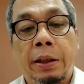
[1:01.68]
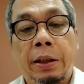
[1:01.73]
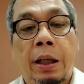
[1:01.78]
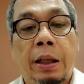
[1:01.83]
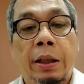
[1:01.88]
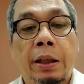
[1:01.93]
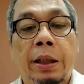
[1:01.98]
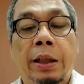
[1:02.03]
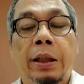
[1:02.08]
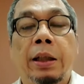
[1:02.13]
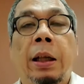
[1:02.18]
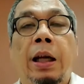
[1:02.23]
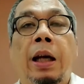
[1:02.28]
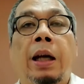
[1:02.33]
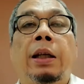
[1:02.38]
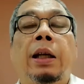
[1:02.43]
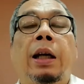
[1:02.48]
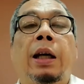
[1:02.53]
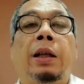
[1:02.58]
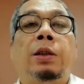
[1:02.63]
yakni
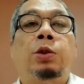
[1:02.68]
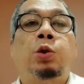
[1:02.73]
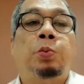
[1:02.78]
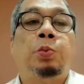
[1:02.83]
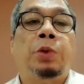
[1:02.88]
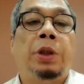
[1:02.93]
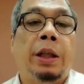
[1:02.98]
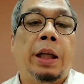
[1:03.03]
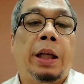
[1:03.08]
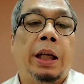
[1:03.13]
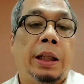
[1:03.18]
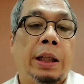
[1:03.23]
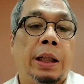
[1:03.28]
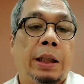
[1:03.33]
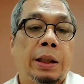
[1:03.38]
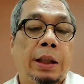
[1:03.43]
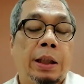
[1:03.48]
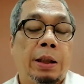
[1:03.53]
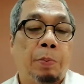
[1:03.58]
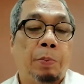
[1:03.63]
agar subsidi
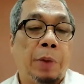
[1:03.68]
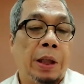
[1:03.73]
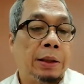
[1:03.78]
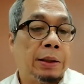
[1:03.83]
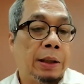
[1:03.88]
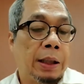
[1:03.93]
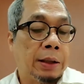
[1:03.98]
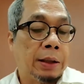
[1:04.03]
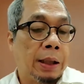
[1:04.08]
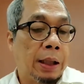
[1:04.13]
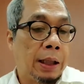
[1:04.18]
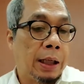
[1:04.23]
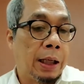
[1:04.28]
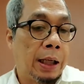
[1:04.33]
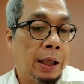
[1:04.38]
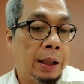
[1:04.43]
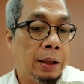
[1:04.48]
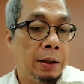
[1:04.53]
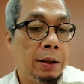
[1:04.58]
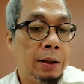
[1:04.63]
energi tepat
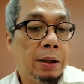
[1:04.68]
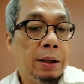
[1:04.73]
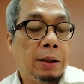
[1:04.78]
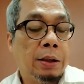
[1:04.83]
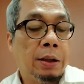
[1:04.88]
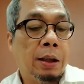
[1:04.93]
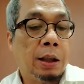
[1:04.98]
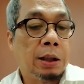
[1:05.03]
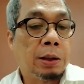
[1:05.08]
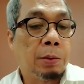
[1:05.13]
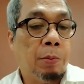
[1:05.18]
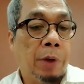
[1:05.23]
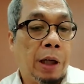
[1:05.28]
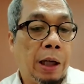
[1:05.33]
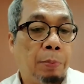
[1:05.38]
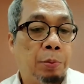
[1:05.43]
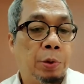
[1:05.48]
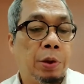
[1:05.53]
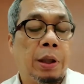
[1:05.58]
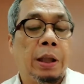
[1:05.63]
sasaran Ya
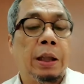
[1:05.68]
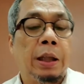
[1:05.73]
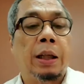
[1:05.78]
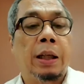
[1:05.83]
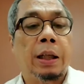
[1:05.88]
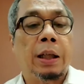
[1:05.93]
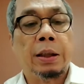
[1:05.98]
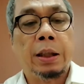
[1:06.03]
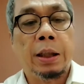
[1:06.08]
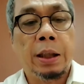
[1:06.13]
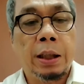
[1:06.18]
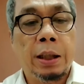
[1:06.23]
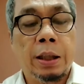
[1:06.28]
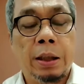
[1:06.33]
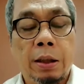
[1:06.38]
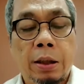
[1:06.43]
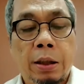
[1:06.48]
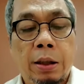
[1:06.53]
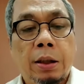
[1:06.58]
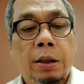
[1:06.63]
sebab sekali
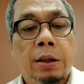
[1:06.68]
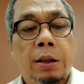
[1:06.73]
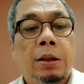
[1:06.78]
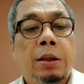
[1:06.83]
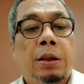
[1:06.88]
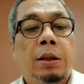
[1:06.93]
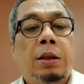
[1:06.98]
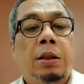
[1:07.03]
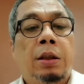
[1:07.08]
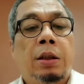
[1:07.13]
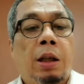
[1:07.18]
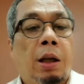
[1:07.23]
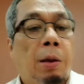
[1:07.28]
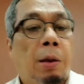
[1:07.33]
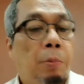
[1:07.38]
lagi 60%